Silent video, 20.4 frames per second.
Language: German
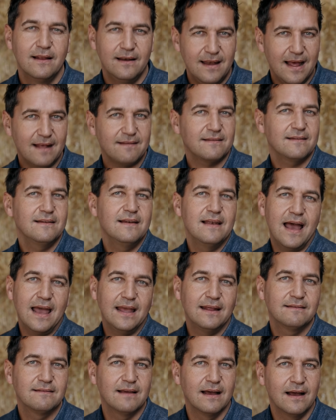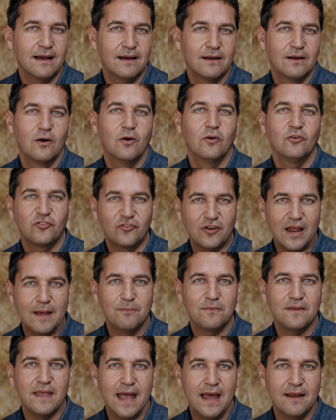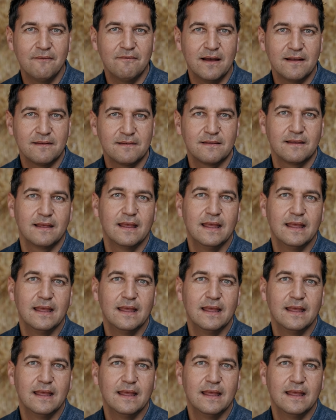Lasst ein Like da und schreibt gern was